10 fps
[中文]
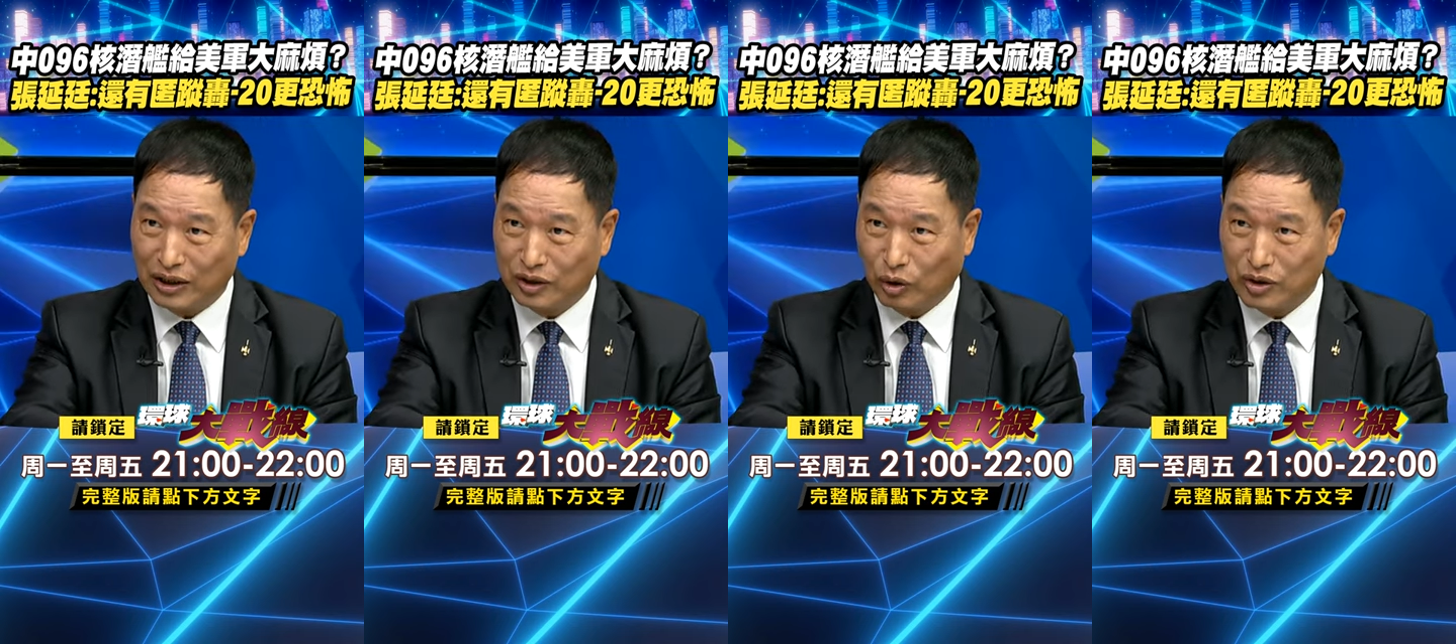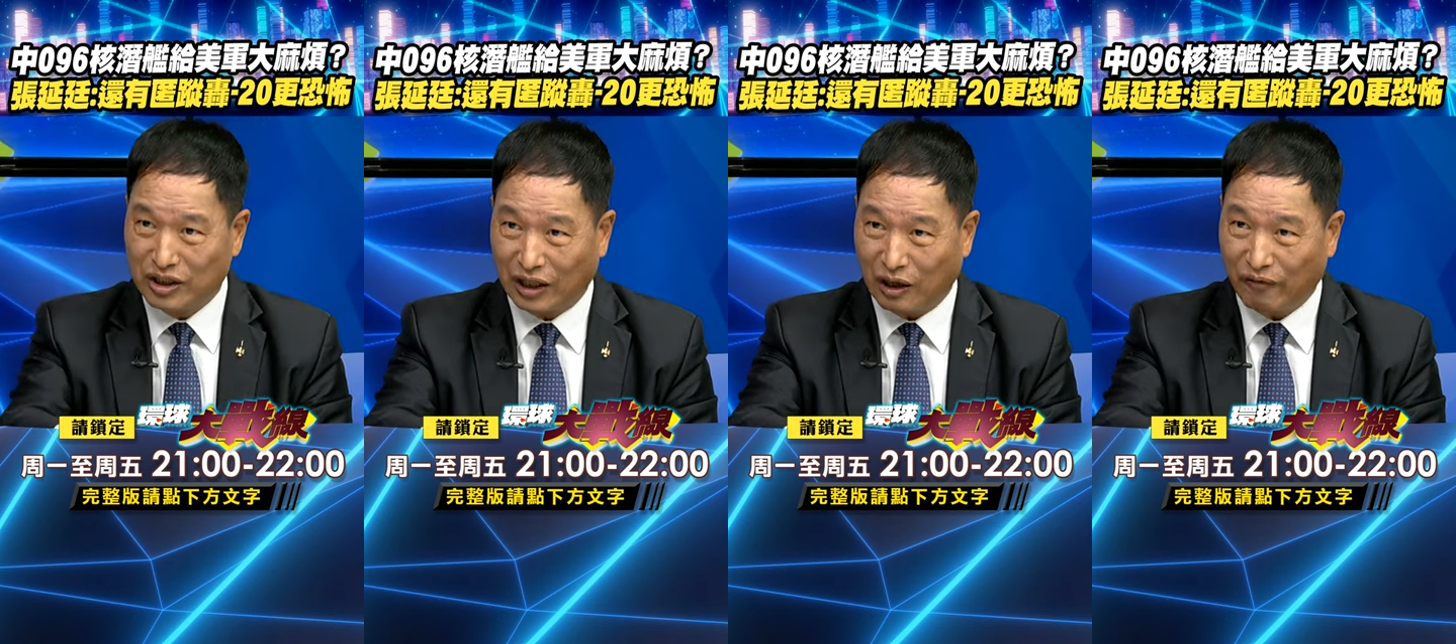洲际
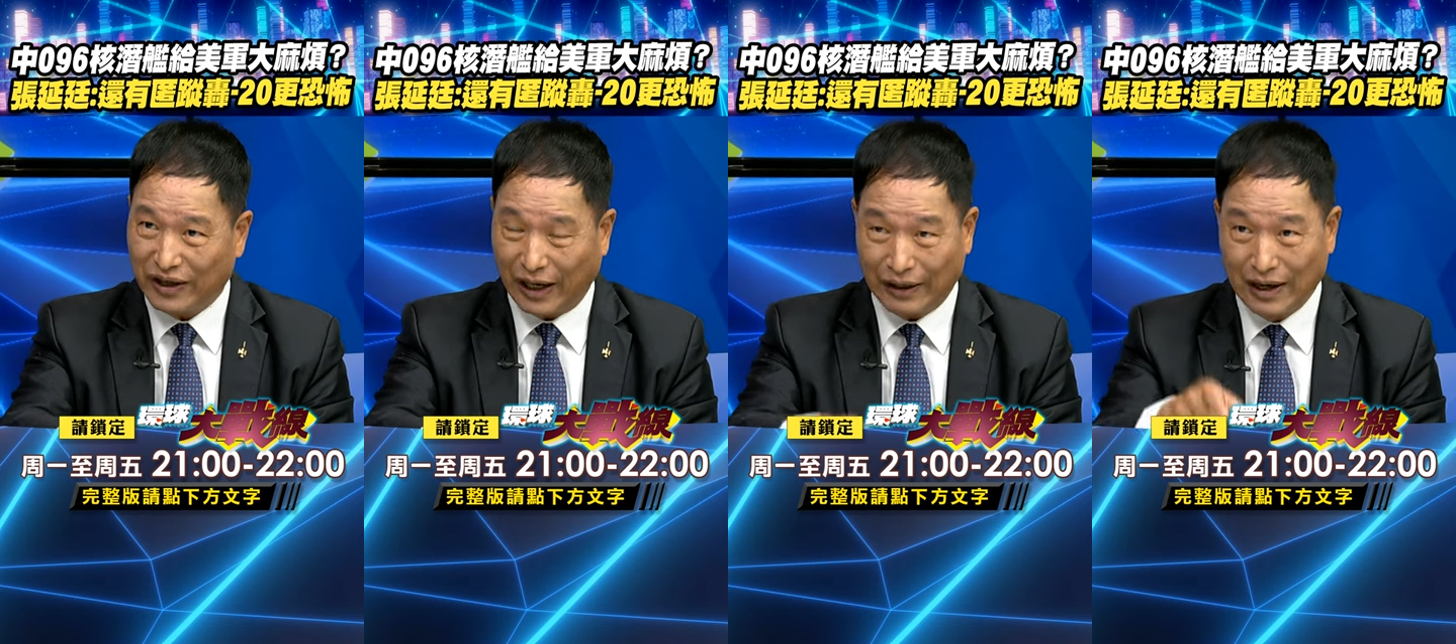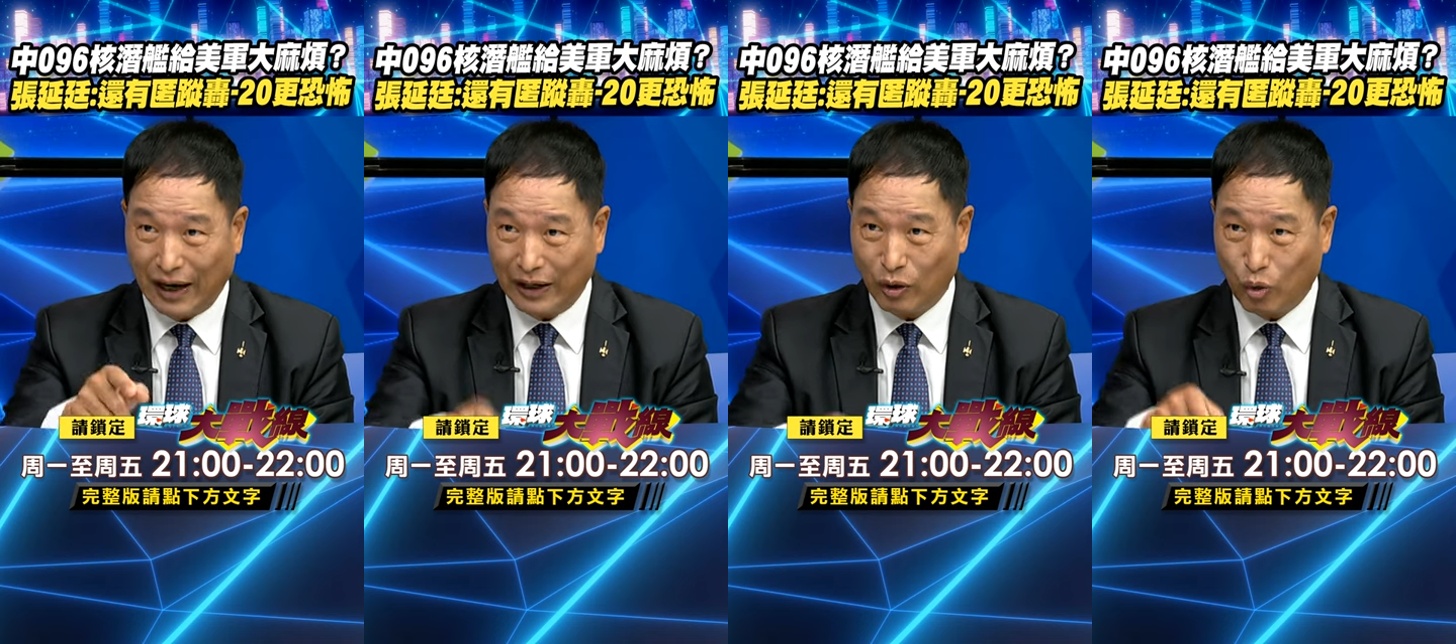弹道飞弹，
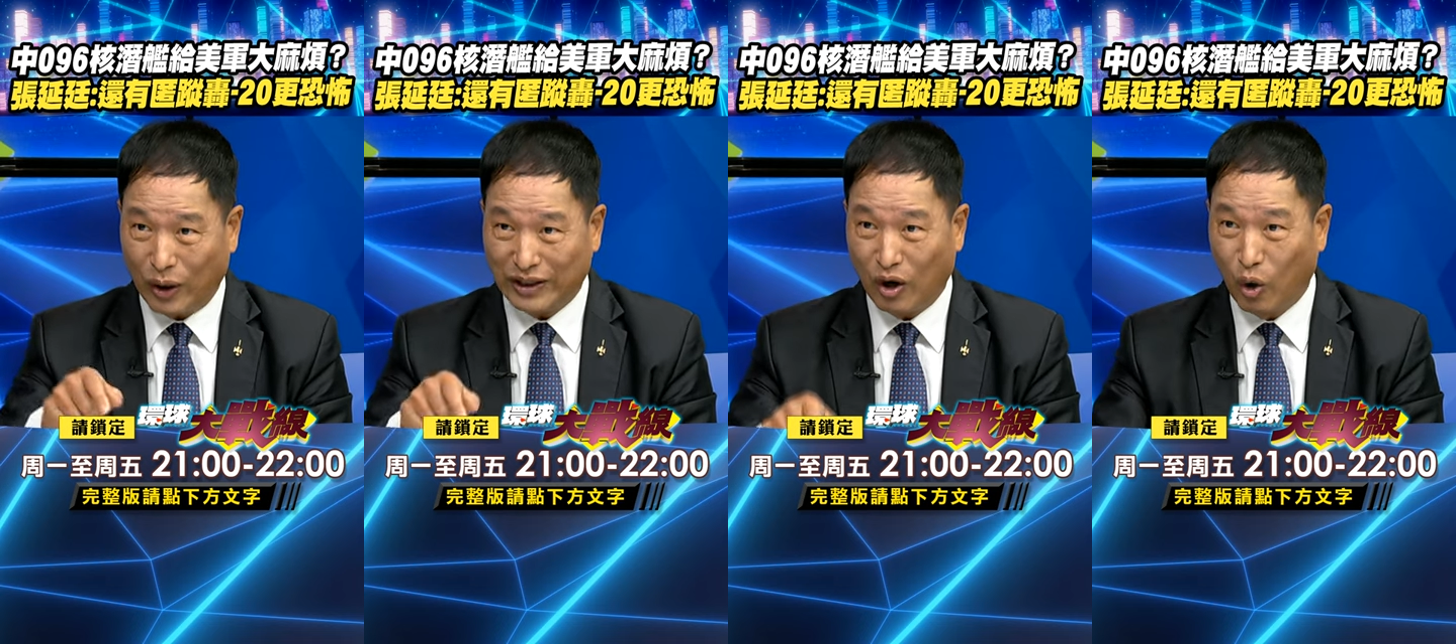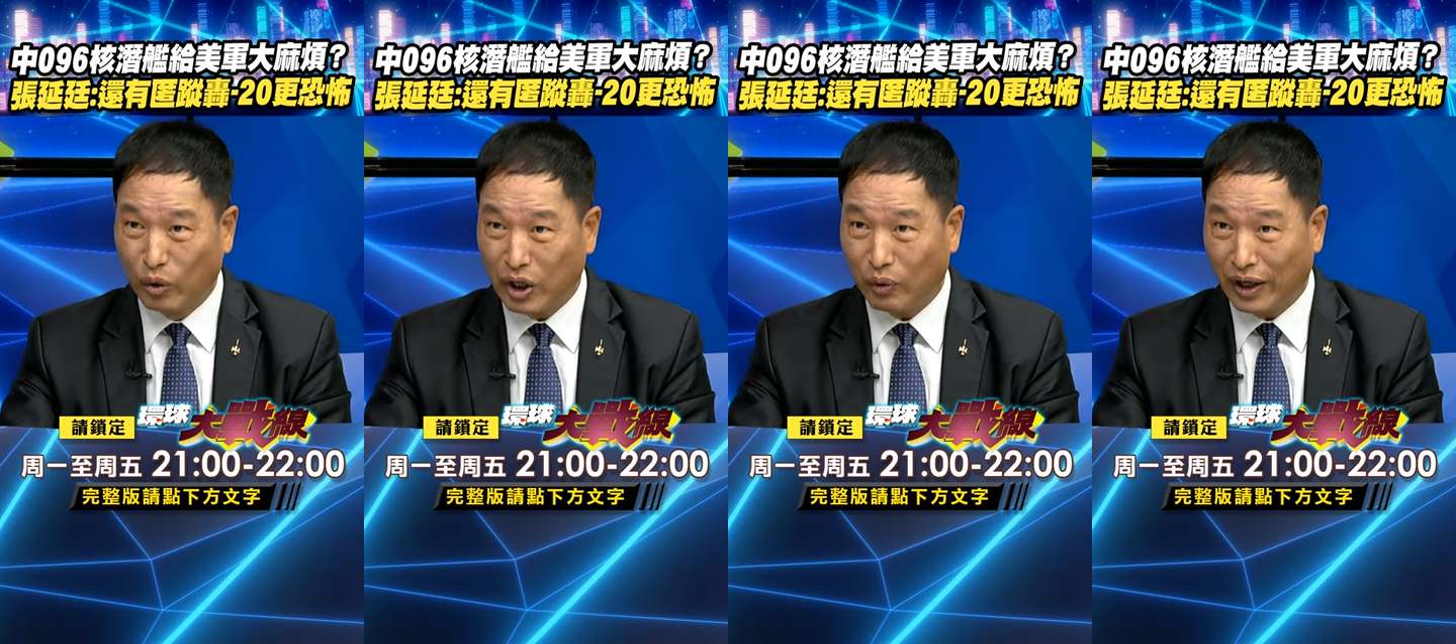还有挂在轰
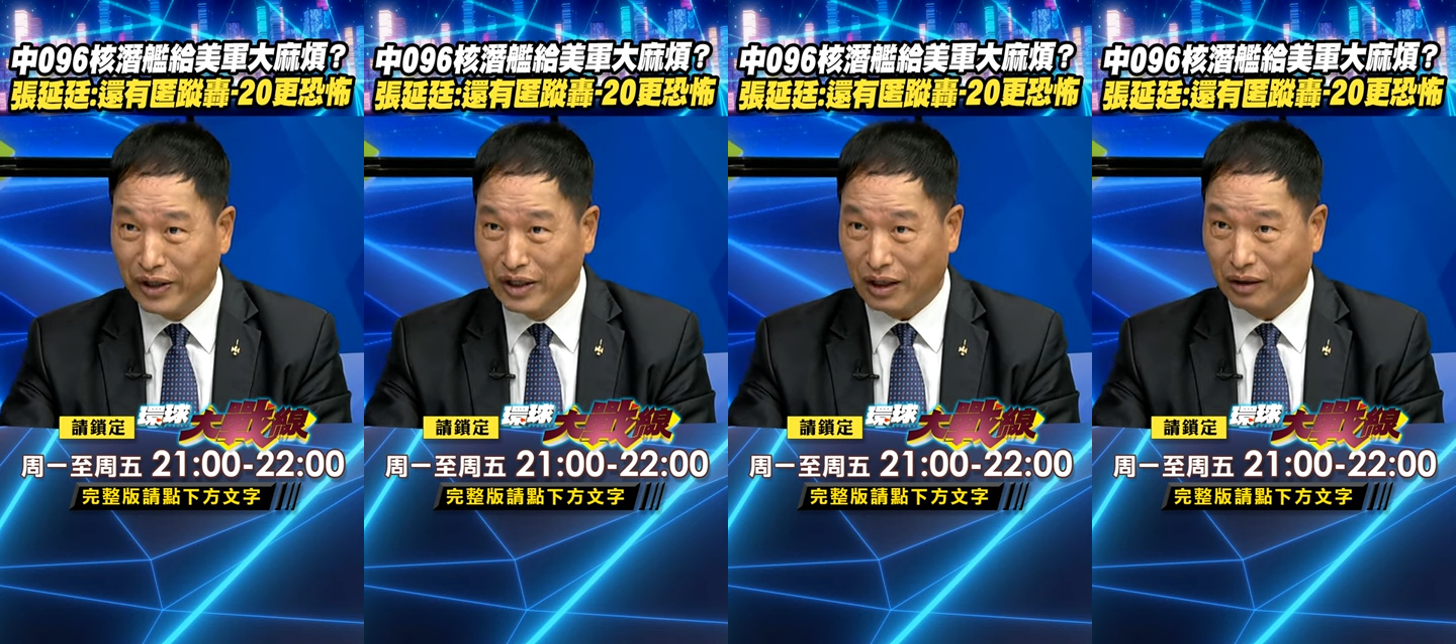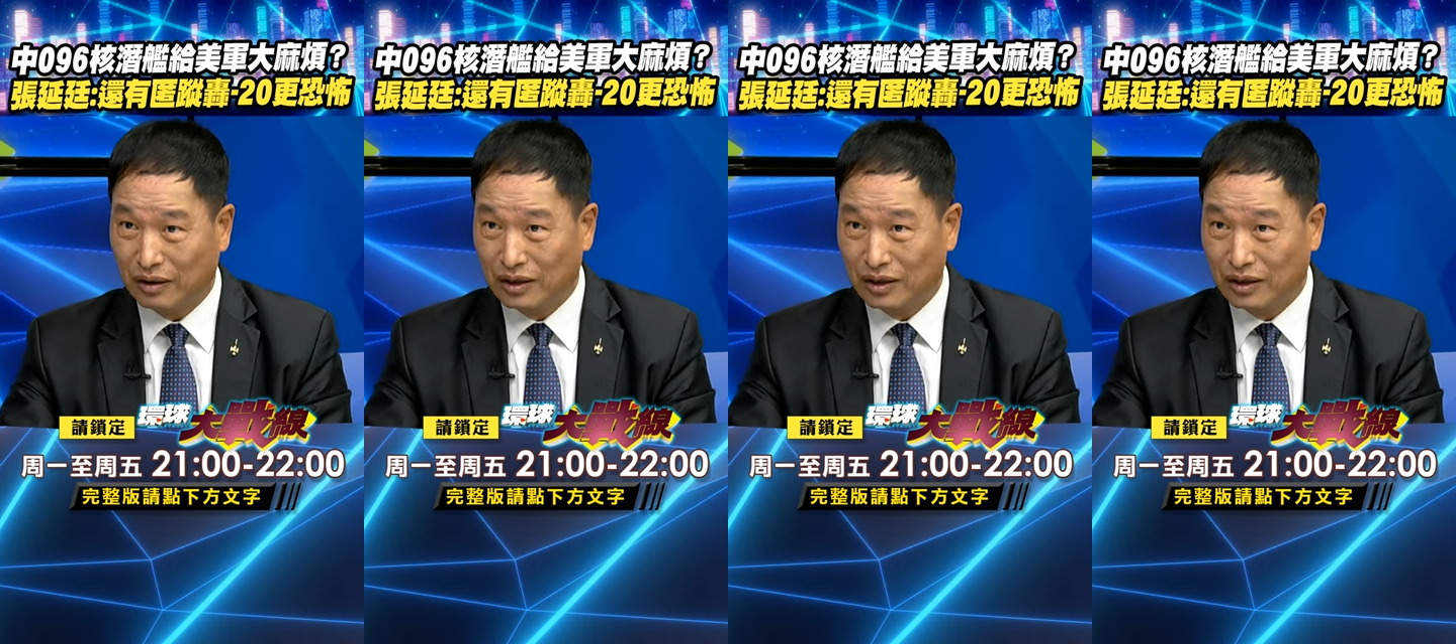6N 的。